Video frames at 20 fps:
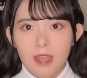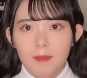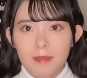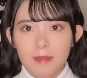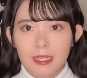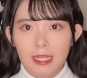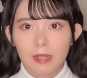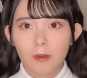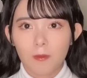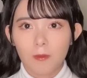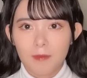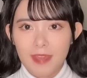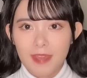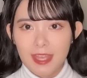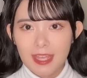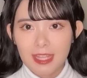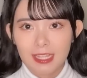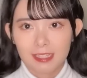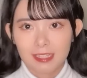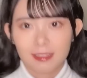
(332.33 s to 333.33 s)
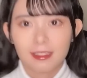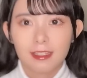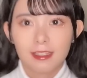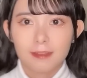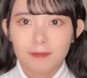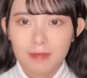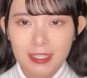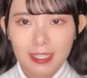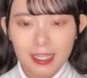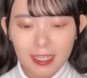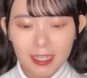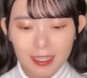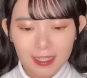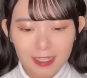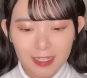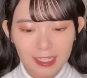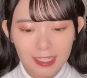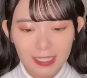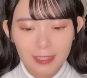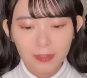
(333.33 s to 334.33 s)
みんなごめん。めっ
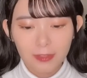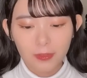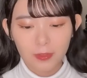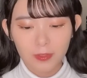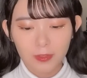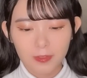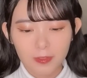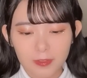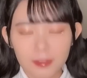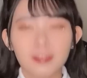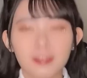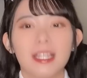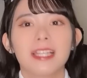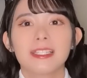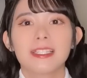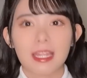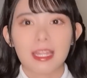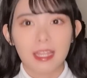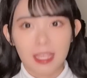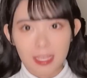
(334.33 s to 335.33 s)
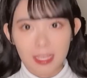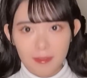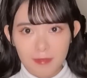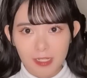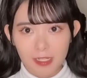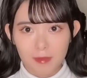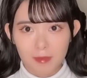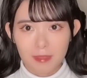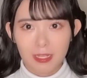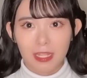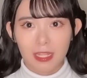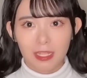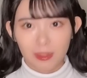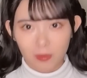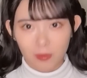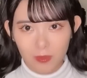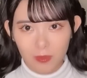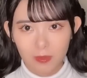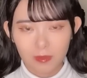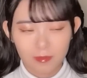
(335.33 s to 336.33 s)
ちゃ、あの、濡らしてね、紙粘
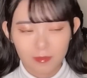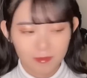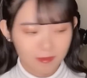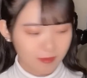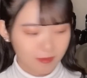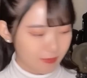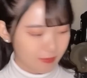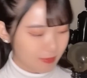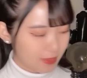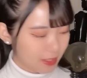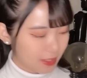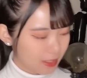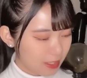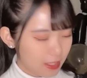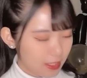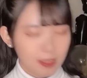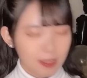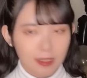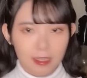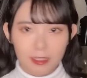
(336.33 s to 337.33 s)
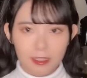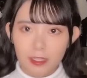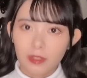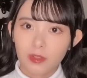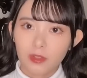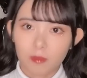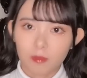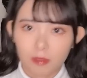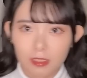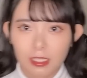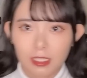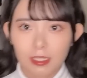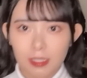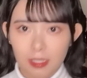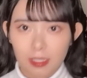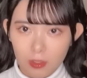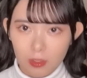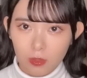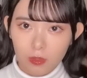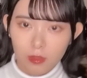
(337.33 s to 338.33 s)
土。開けようと思ったんだ
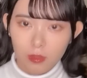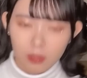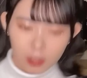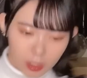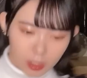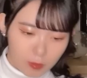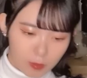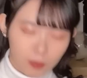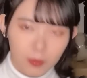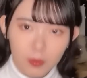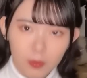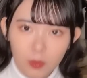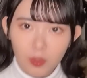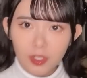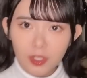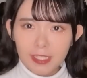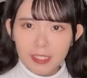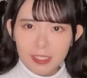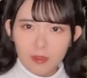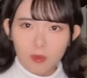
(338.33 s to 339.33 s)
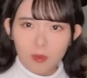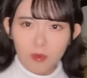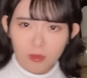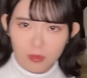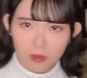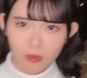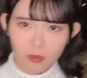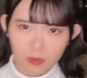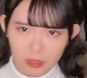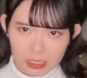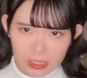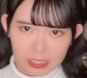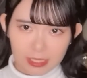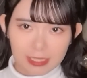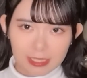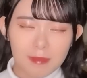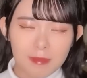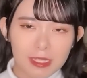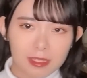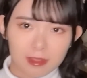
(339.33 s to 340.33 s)
けど、もう保育園の頃に
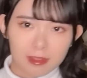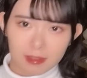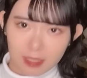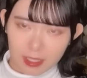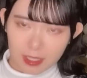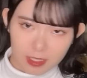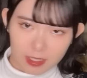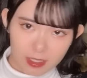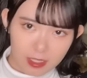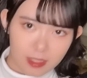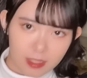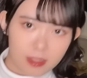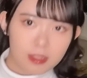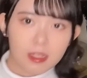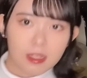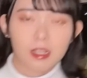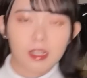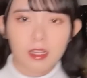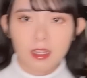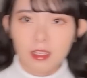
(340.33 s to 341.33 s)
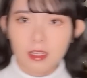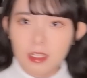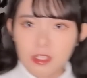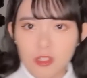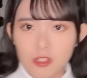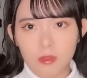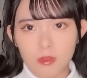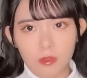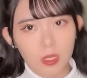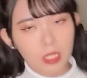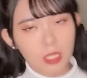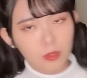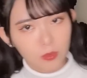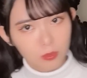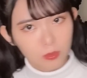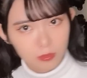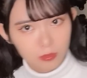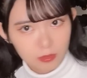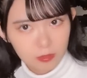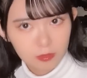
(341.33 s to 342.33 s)
固めたやつだからね、ちょっとあ
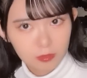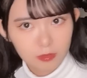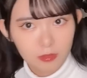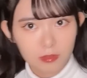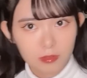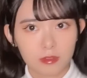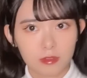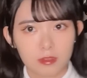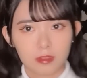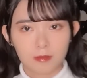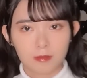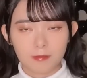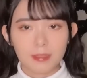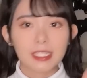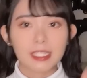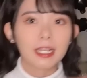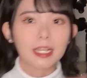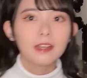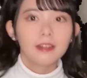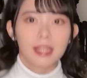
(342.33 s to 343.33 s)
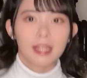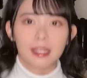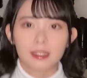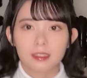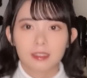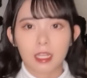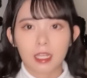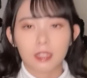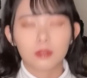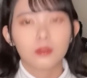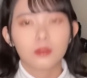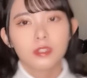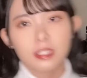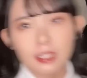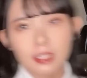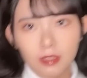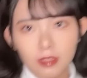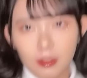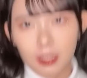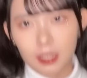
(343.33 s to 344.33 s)
の、3日ぐらい葛藤しな
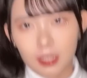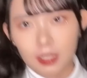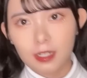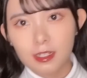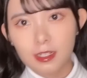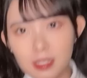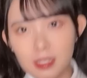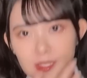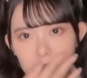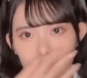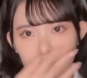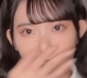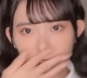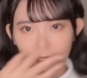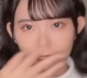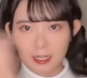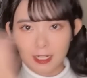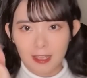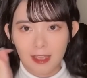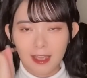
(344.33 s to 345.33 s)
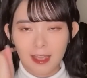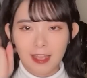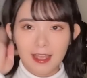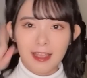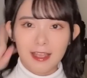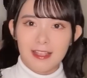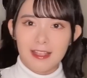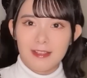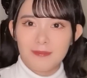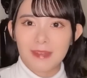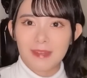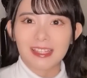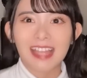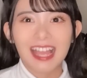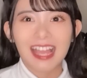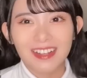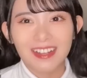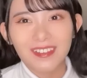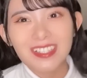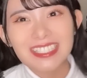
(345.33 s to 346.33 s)
いと開けれなさそうだったから、また
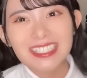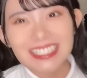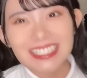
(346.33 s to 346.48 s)
後日、